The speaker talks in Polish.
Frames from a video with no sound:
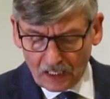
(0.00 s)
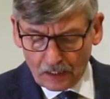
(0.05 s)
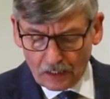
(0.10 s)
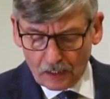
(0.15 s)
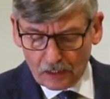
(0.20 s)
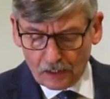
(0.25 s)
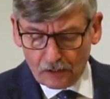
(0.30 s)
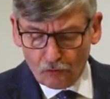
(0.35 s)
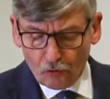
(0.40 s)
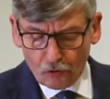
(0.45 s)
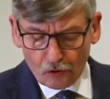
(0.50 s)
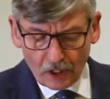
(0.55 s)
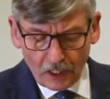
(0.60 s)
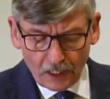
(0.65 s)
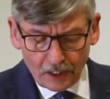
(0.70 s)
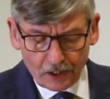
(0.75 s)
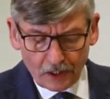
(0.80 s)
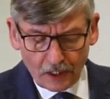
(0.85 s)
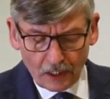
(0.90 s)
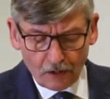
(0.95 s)
gdy
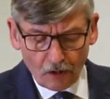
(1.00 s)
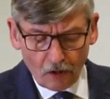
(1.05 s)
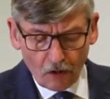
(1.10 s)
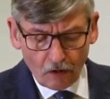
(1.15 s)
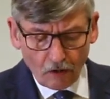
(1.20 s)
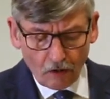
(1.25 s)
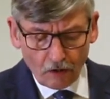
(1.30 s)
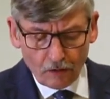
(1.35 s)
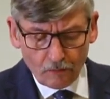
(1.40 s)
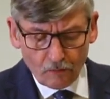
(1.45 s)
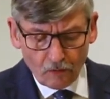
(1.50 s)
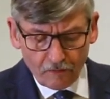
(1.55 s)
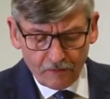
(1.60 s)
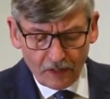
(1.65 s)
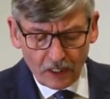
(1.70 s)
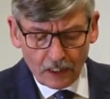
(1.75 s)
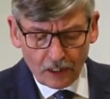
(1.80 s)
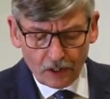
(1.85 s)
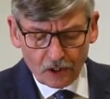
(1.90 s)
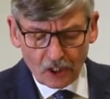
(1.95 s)
znużyli się drogą i
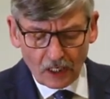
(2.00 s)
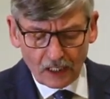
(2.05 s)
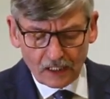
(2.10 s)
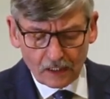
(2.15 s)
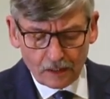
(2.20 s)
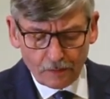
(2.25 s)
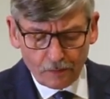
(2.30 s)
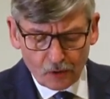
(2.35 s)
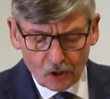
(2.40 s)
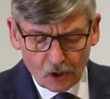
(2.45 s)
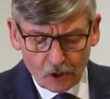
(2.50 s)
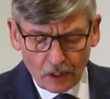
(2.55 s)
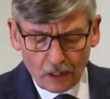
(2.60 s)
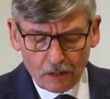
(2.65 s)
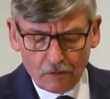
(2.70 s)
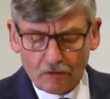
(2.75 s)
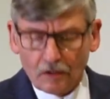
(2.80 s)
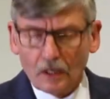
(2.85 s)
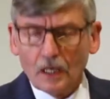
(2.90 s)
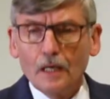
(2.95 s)
mówili, że
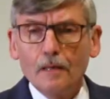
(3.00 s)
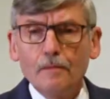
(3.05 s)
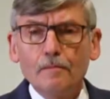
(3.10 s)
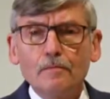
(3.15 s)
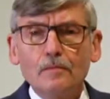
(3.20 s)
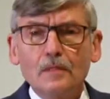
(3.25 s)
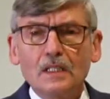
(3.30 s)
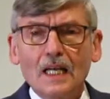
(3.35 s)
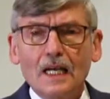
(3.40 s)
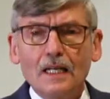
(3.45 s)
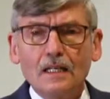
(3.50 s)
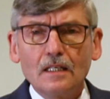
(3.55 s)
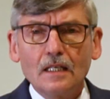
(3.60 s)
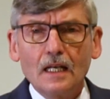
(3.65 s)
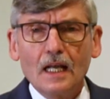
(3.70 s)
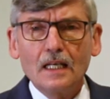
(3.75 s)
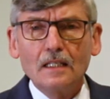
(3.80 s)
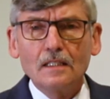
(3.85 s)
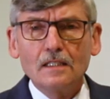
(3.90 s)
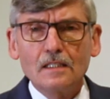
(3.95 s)
zbrzydł im
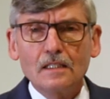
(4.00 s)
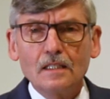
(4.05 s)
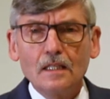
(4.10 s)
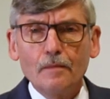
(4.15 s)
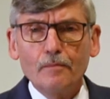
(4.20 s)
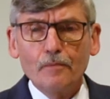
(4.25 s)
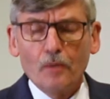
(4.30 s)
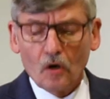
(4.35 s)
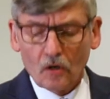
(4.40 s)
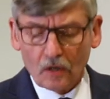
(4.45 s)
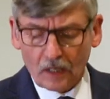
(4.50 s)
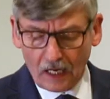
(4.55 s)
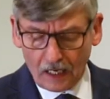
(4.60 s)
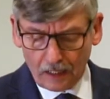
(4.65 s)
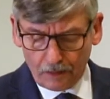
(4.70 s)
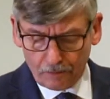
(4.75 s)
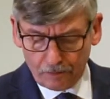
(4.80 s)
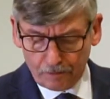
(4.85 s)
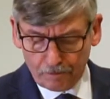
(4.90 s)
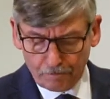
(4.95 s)
ten nędzny
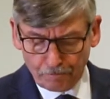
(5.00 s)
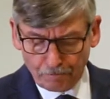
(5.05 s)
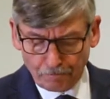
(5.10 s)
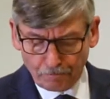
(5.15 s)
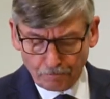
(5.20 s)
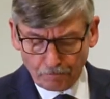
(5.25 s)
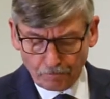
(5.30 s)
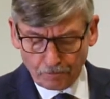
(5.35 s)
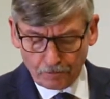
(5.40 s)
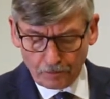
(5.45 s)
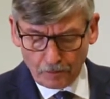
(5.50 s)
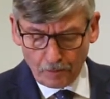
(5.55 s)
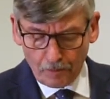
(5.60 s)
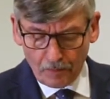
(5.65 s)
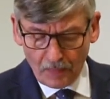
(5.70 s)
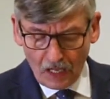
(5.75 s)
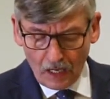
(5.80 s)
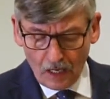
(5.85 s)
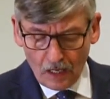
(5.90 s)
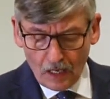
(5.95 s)
pokarm.
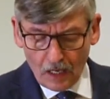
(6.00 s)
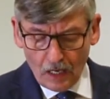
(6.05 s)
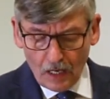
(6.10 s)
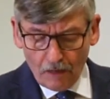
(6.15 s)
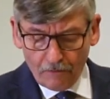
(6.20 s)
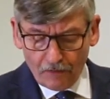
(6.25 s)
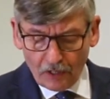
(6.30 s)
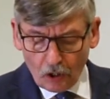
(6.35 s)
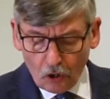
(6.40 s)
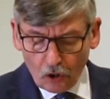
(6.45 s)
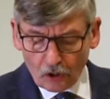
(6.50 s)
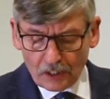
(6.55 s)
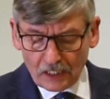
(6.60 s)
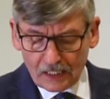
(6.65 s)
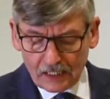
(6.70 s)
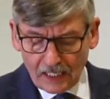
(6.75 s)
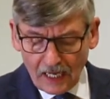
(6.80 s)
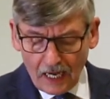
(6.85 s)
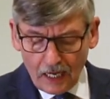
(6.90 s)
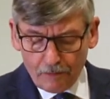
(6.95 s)

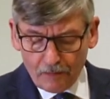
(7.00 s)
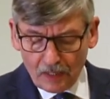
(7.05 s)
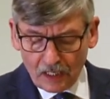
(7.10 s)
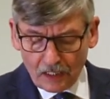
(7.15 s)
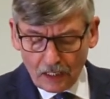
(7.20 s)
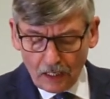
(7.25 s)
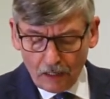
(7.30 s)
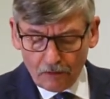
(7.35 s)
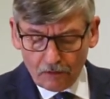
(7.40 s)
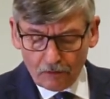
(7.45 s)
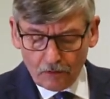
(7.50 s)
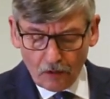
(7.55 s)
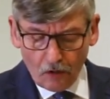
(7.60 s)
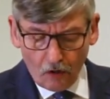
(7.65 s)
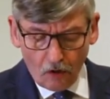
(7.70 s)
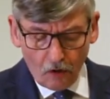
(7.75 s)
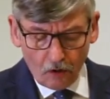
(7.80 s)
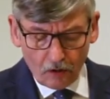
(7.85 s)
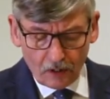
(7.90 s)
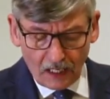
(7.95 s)
Wykorzystajmy tę
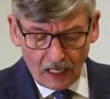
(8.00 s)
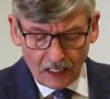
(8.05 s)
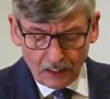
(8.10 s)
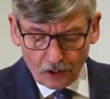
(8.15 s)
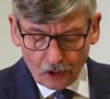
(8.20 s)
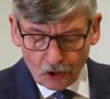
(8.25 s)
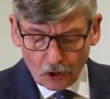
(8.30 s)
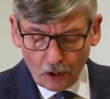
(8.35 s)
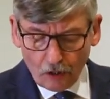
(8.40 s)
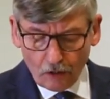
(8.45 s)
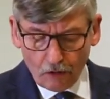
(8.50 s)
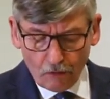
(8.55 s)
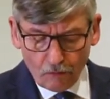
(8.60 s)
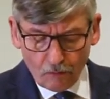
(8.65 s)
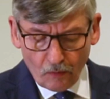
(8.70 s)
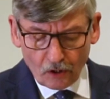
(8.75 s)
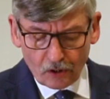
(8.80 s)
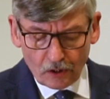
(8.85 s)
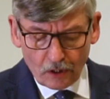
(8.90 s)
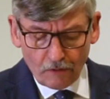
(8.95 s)
ograniczoną
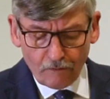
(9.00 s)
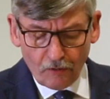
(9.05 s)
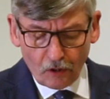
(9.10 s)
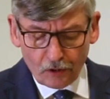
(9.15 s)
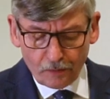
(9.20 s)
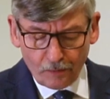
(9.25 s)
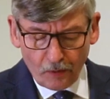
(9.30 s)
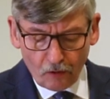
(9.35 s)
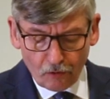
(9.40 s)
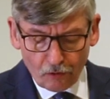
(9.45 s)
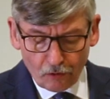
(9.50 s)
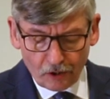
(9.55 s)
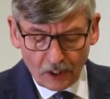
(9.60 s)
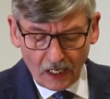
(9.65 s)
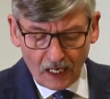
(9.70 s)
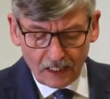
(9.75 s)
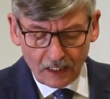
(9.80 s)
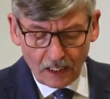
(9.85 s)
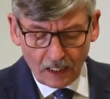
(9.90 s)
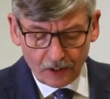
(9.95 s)
możliwość
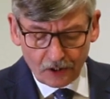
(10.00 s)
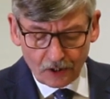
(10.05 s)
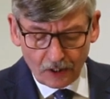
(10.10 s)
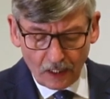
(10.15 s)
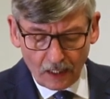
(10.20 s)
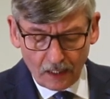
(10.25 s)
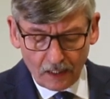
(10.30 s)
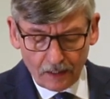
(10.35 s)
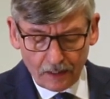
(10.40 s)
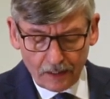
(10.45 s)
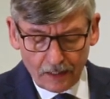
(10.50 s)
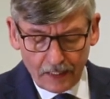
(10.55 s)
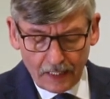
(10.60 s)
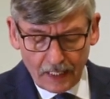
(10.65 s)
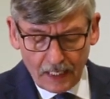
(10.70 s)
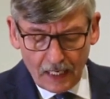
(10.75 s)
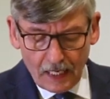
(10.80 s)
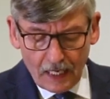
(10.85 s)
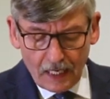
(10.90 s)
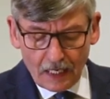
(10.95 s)
poruszania się
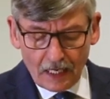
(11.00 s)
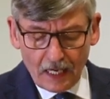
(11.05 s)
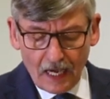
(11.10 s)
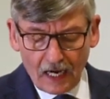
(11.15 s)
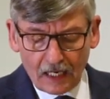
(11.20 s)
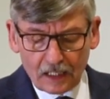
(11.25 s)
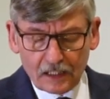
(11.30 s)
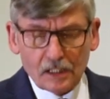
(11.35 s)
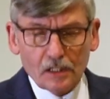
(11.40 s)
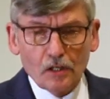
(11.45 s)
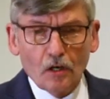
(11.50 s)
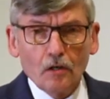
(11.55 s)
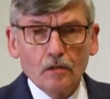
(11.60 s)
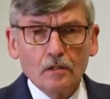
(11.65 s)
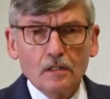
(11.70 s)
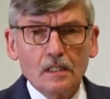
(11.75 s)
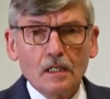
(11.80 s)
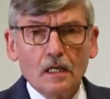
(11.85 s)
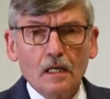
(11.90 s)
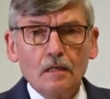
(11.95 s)
i jak
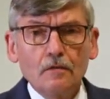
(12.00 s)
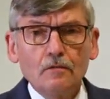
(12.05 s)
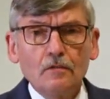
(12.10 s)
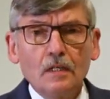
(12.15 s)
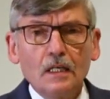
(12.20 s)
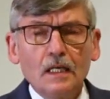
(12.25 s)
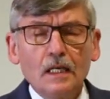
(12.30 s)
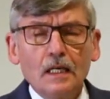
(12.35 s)
sądzę,